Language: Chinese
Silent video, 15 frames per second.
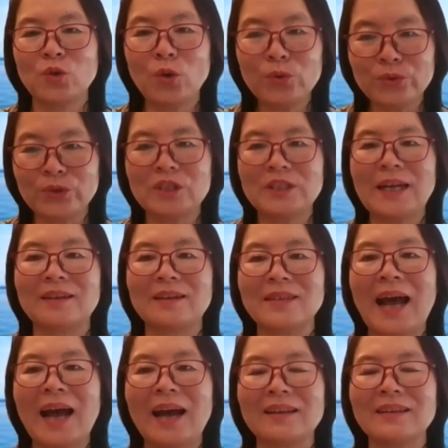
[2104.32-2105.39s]
终于长
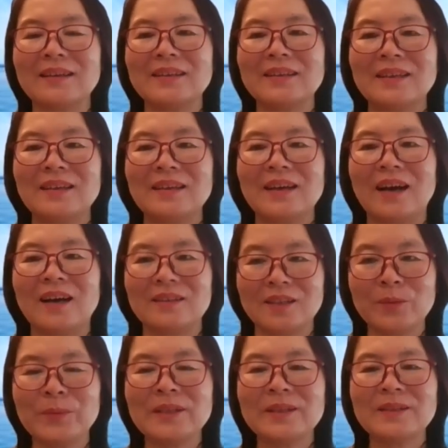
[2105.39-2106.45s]
大了啊，
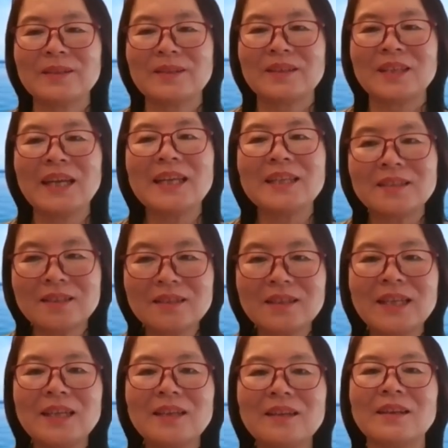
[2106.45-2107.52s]
你们可以自
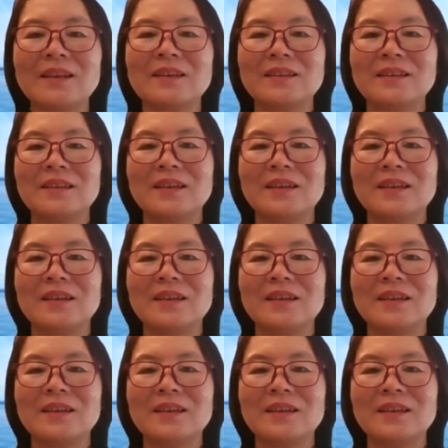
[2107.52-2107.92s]
立了。